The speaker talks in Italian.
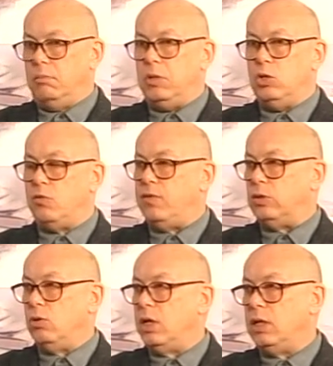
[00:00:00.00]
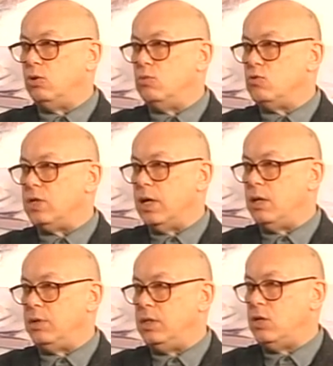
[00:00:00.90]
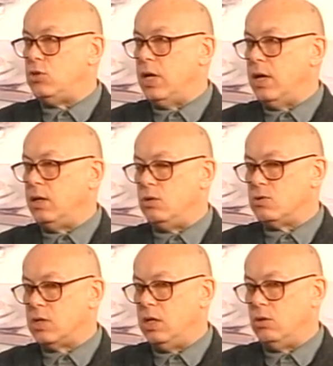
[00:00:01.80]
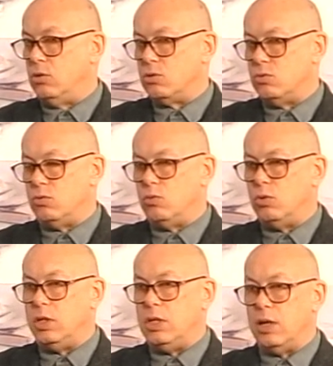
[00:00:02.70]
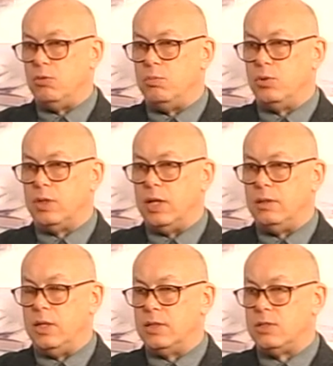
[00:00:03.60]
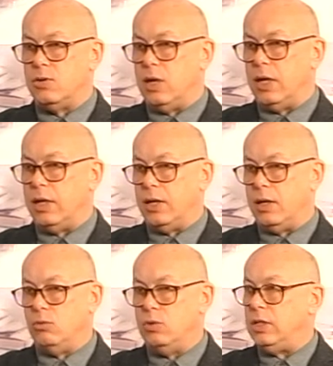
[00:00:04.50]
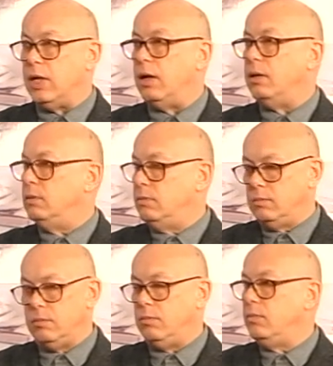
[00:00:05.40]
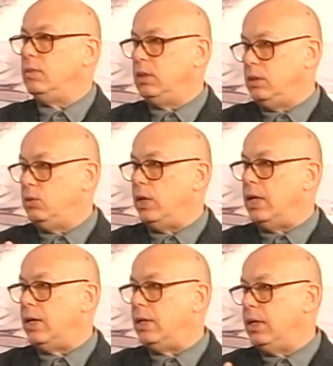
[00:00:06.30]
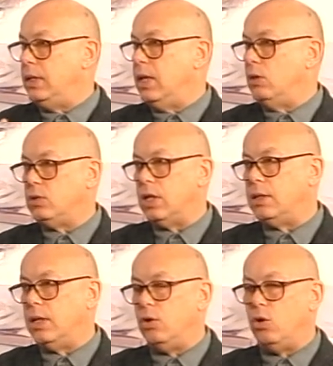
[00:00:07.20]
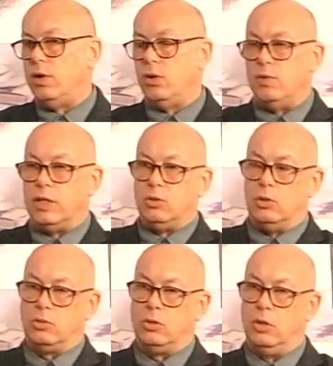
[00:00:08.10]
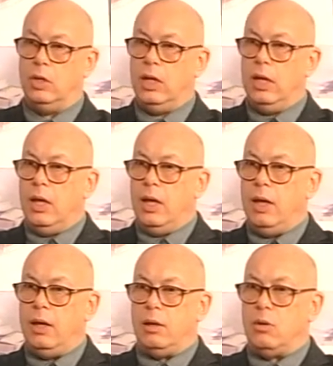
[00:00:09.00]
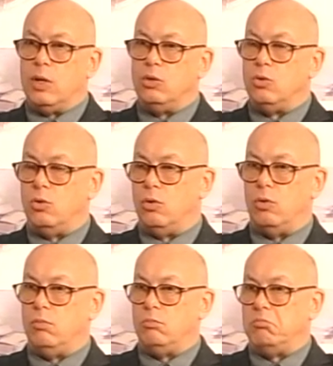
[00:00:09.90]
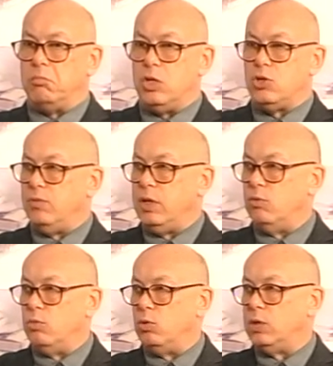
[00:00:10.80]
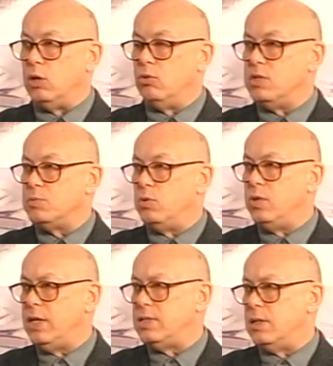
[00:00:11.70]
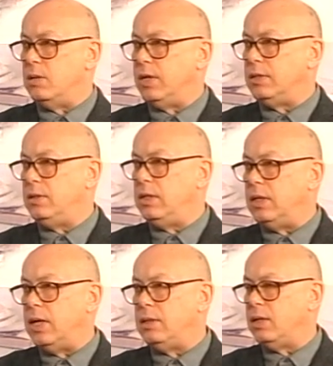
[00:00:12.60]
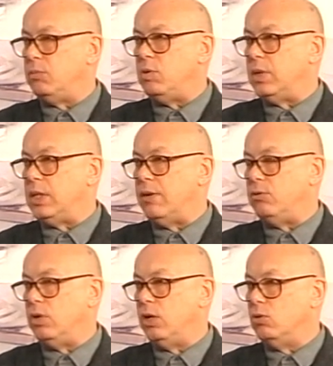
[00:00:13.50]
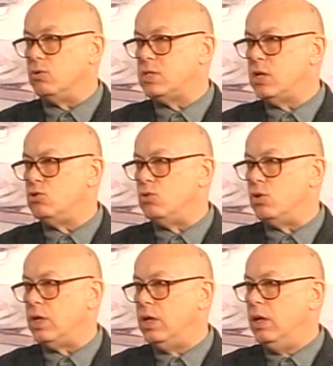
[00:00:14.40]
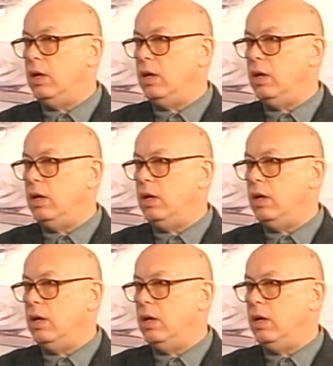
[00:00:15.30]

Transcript: Io ho fatto il critico musicale per dieci anni, ho scritto su un quotidiano importante nazionale che era l'Unità di quegli anni lì, dall'89 al 98 e quando mh, mm, ricevevo molta corrispondenza da parte dei teatri che mi mandavano le loro stagioni